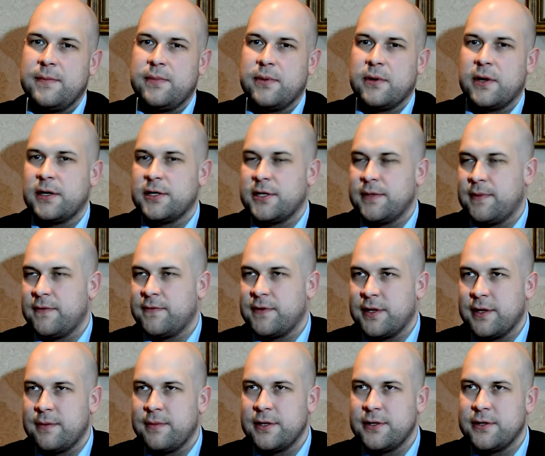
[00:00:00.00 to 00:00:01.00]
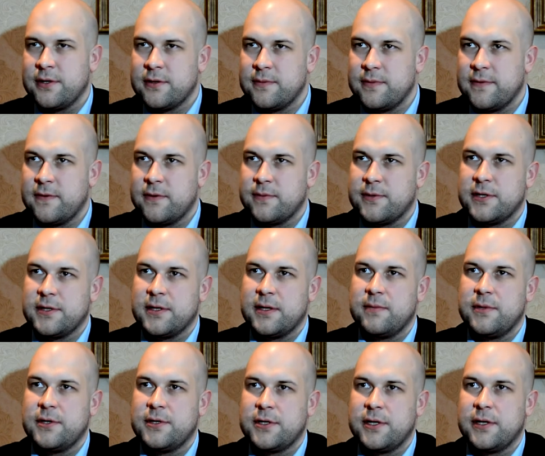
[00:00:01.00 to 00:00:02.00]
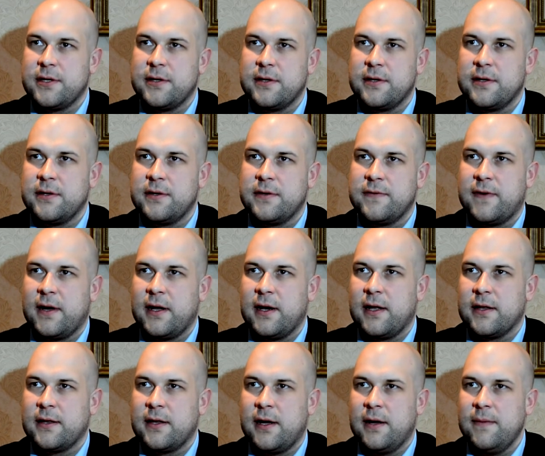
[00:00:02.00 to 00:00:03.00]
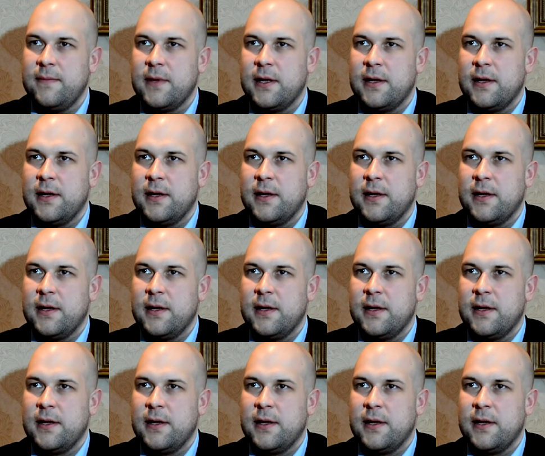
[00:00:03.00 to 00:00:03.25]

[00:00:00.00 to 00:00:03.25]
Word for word: puchar się pewnie nie będzie odbywał przez najbliższe dwa lata.